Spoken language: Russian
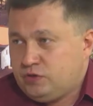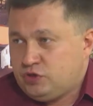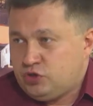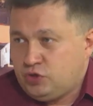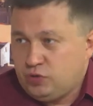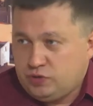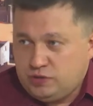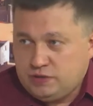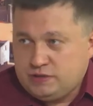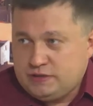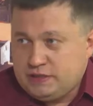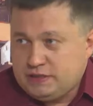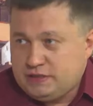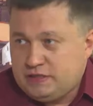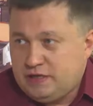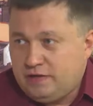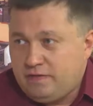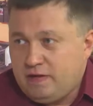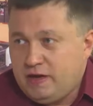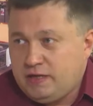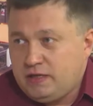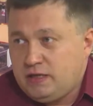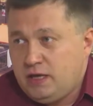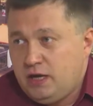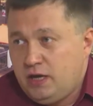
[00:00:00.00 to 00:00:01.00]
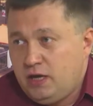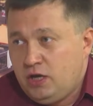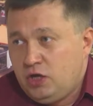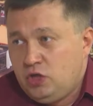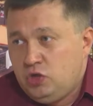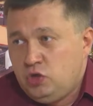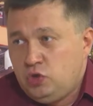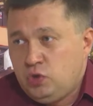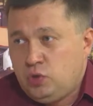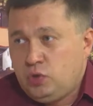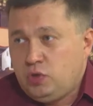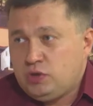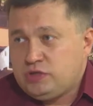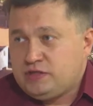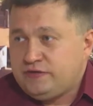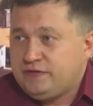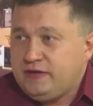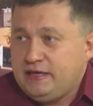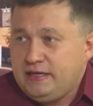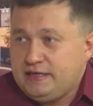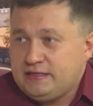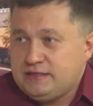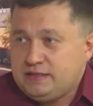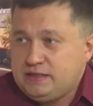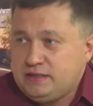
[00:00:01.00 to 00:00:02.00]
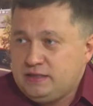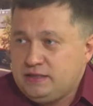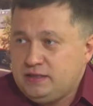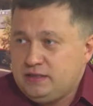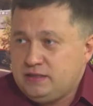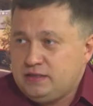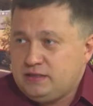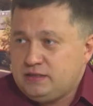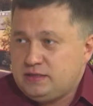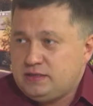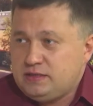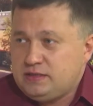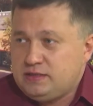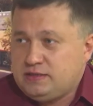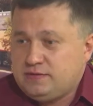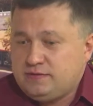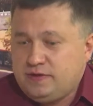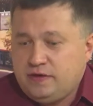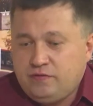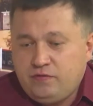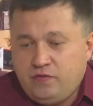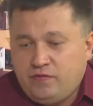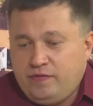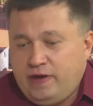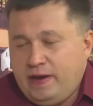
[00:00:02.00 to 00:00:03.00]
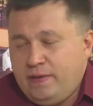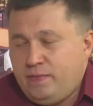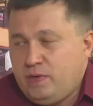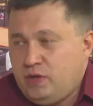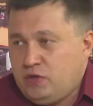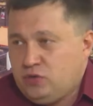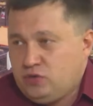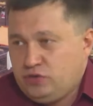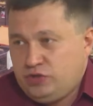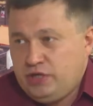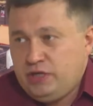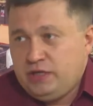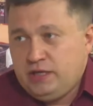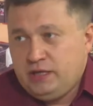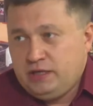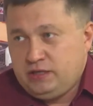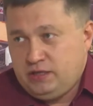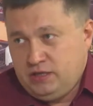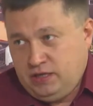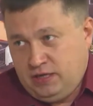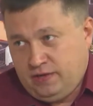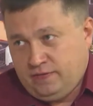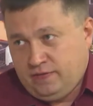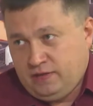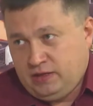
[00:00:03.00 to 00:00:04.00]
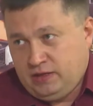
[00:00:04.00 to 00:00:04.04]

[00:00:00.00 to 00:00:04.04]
что-то создавать. Но своих сил, своего времени уже на это не